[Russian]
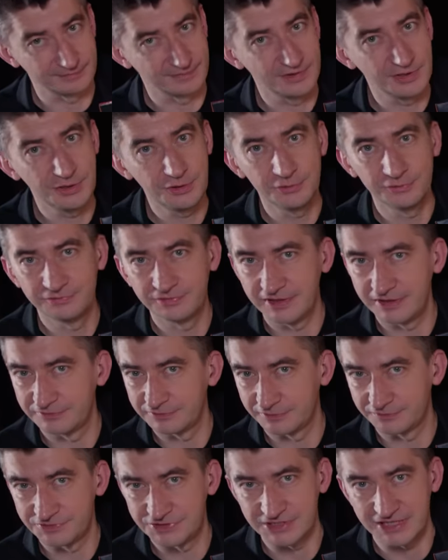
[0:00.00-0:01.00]
New
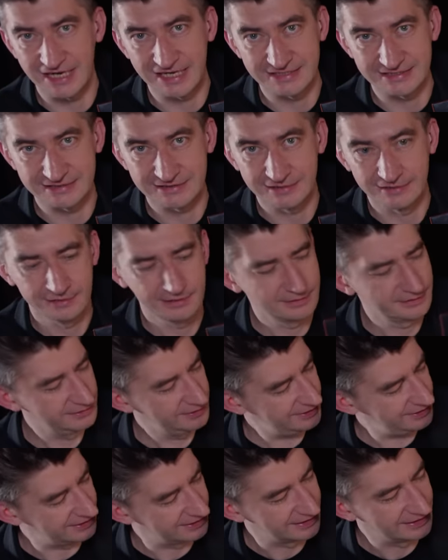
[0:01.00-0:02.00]
Wave of Jazz.
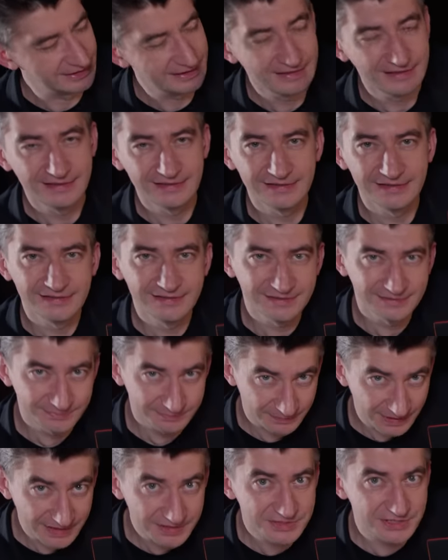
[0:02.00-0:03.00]
Ха. Хм,
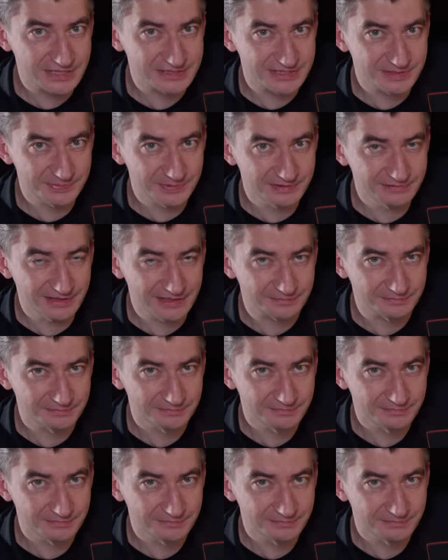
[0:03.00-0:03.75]
о джазе и поговорим.